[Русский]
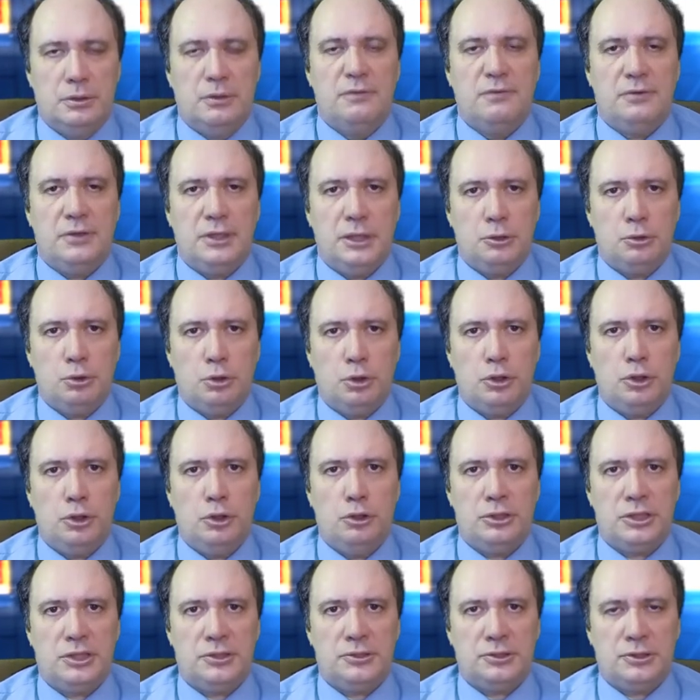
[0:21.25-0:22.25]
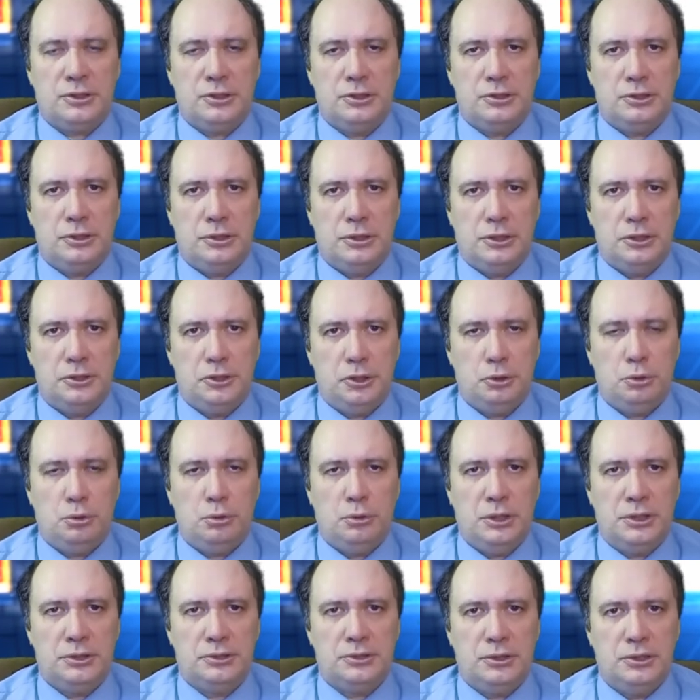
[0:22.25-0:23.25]
в котором он рассказал о
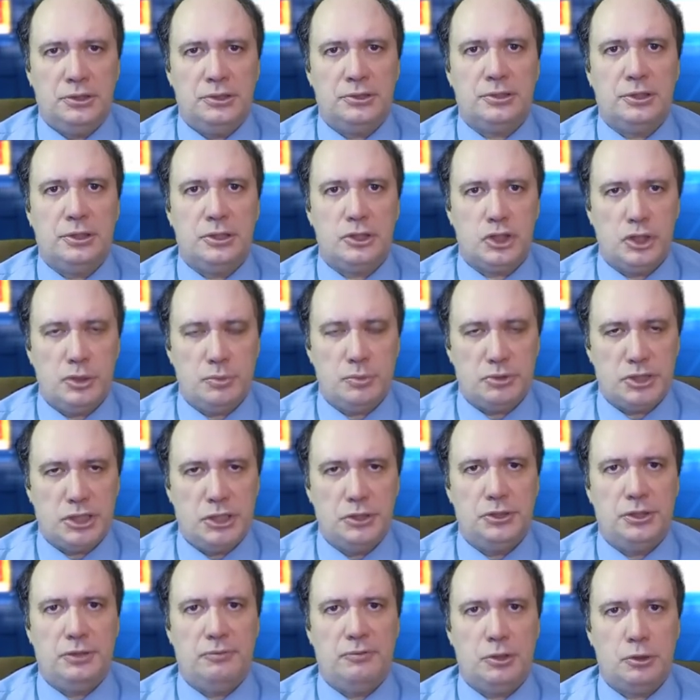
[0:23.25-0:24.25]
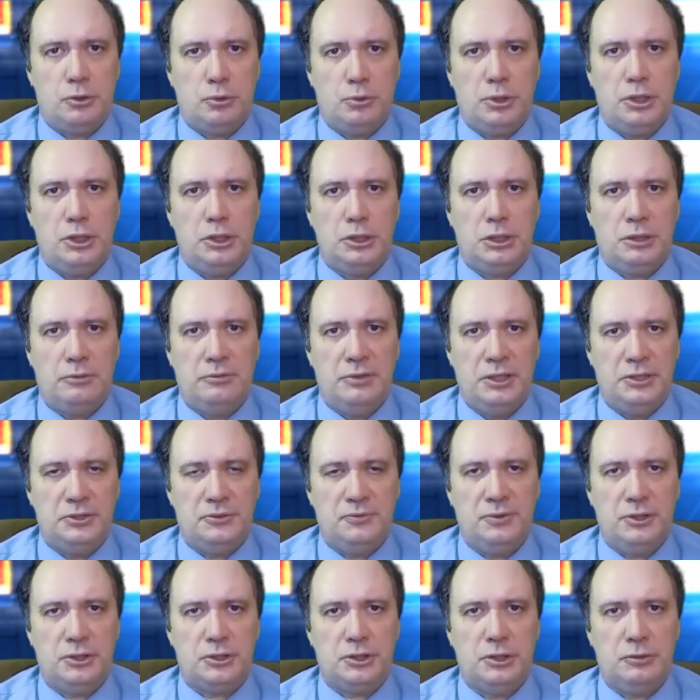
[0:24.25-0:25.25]
ситуации, сложившейся вокруг этого
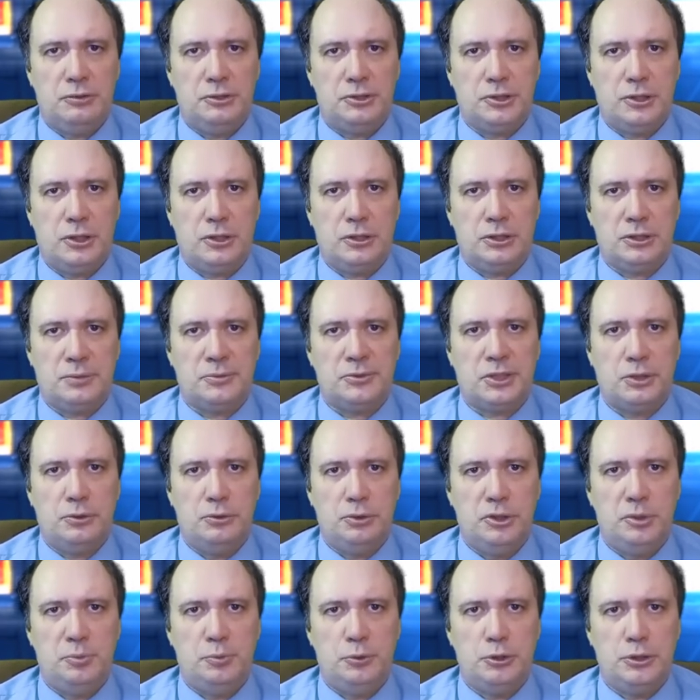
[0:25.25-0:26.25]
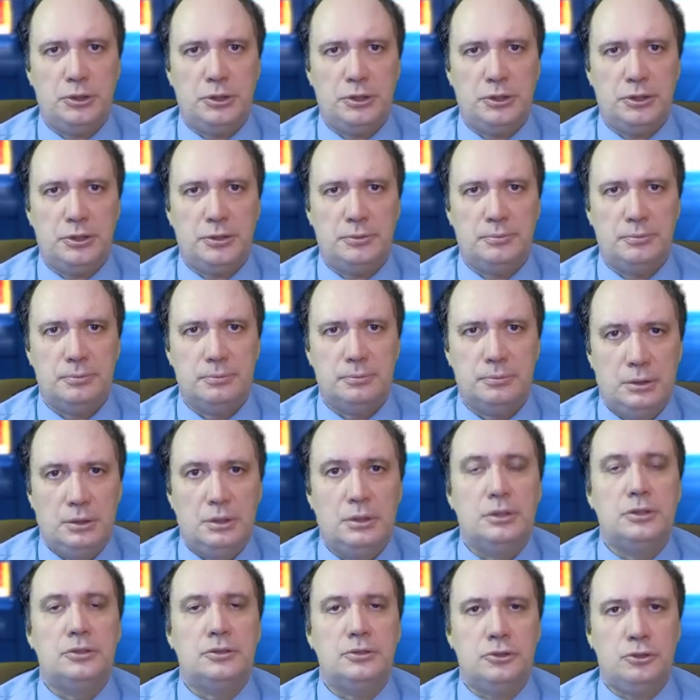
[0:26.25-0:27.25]
известного саратовского депутата.
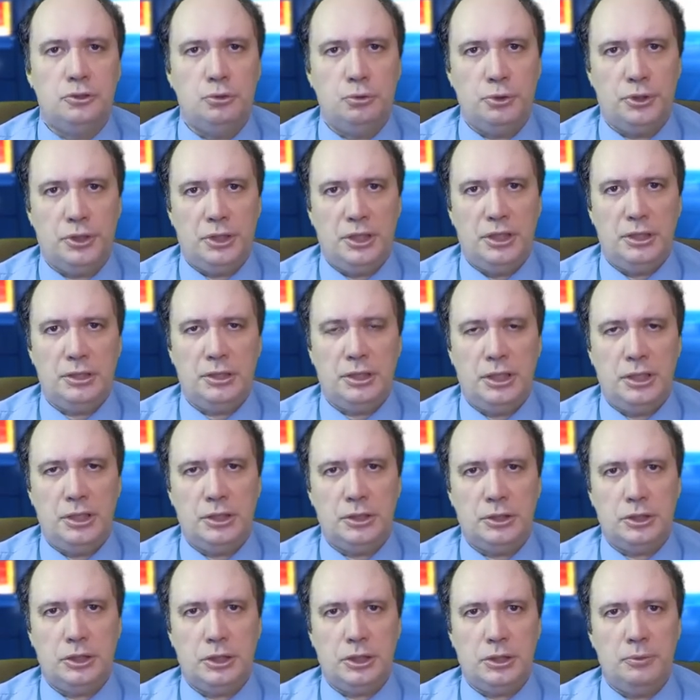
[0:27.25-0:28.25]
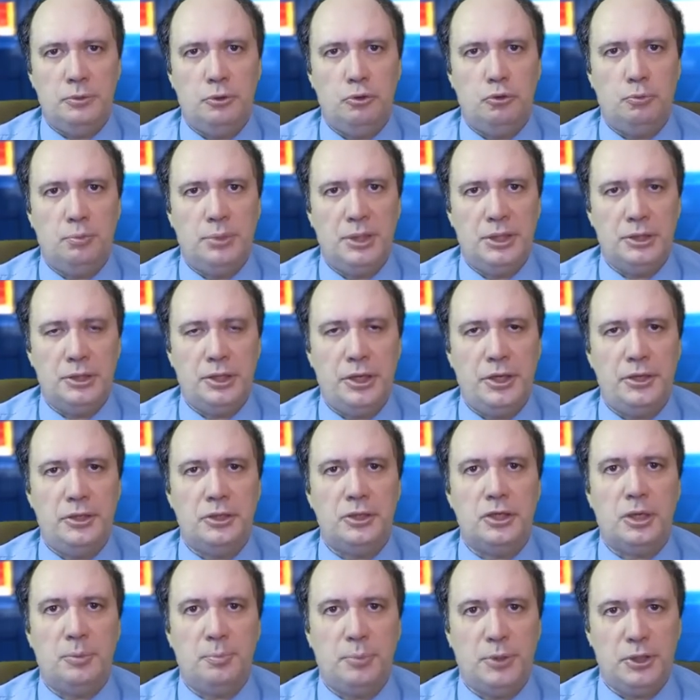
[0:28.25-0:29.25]
Суть – это интервью
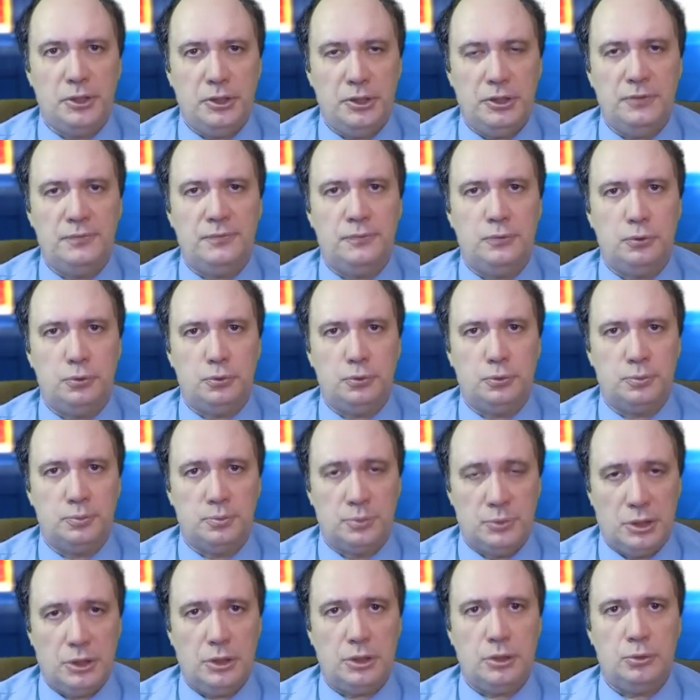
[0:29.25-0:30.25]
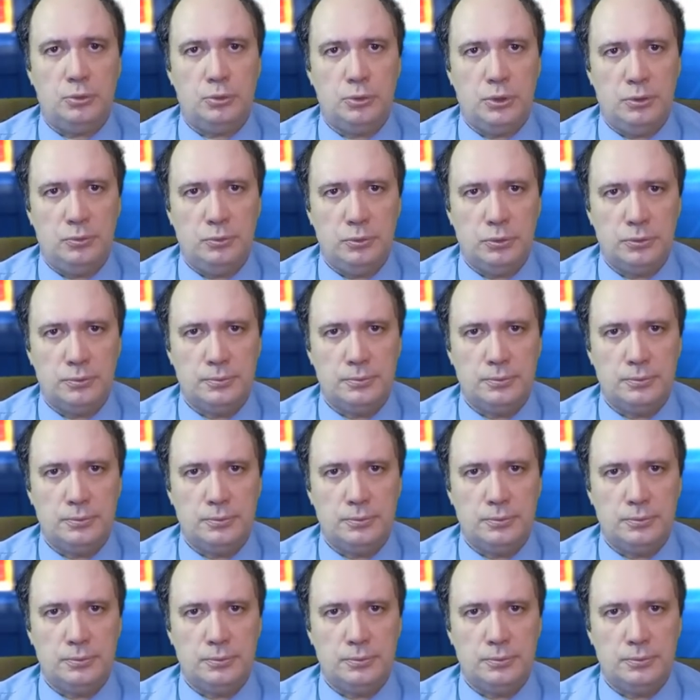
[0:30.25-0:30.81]
Бондаренко по телефону Караулову.